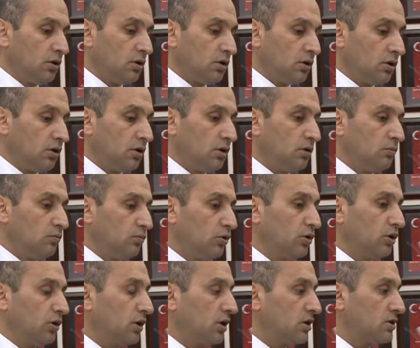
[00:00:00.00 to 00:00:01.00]
E, bu
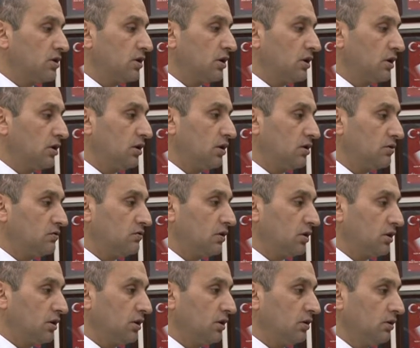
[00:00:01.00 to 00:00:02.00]
kadar askere ihtiyaç
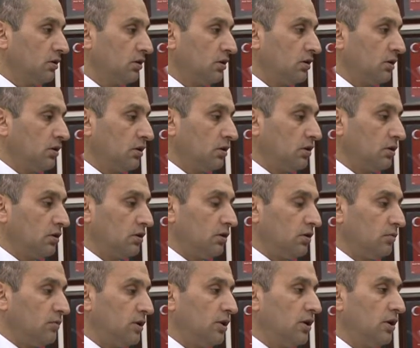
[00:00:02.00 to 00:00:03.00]
varken
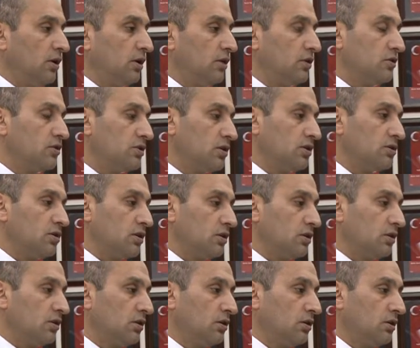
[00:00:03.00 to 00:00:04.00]
e, bedellerinin
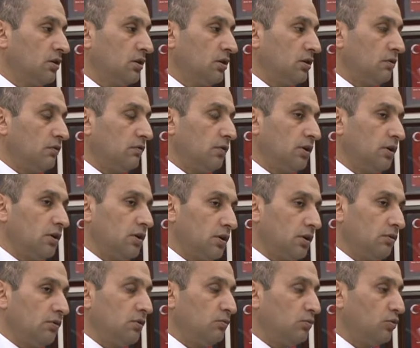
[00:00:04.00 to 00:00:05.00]
çıkacağını da veya
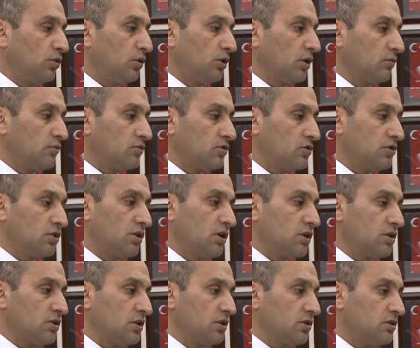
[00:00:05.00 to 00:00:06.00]
devlet büyüklerimizin
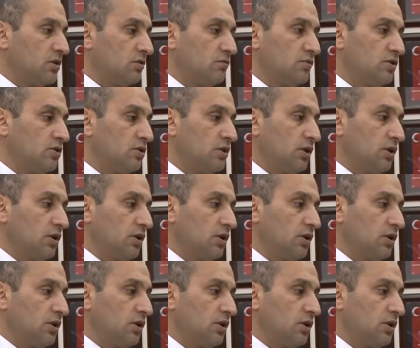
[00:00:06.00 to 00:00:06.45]
çıkaracağını da biz